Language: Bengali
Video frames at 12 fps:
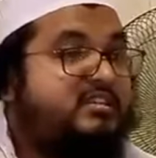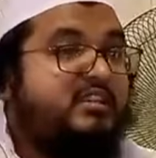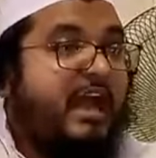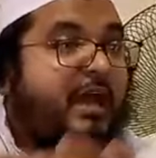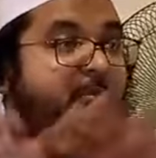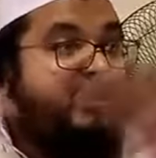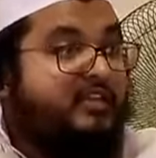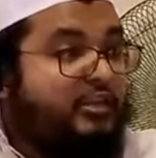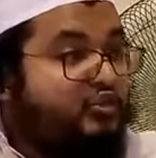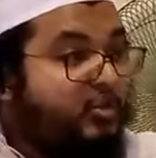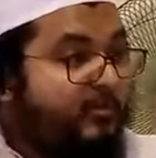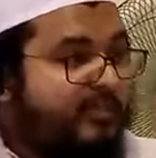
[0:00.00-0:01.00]
আজকে
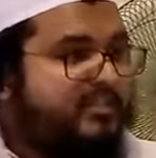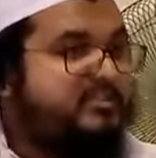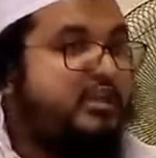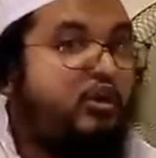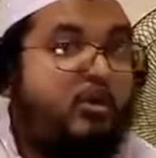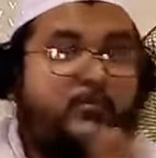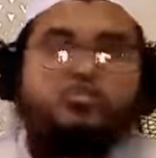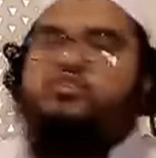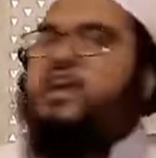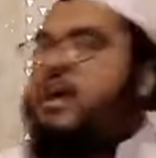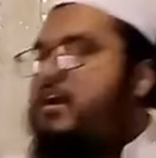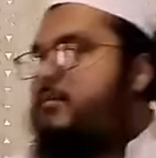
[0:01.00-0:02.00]
আমাদের সমাজে যে
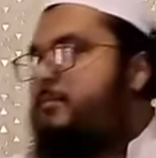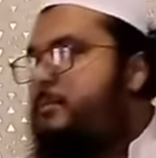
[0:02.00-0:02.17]
অবস্থা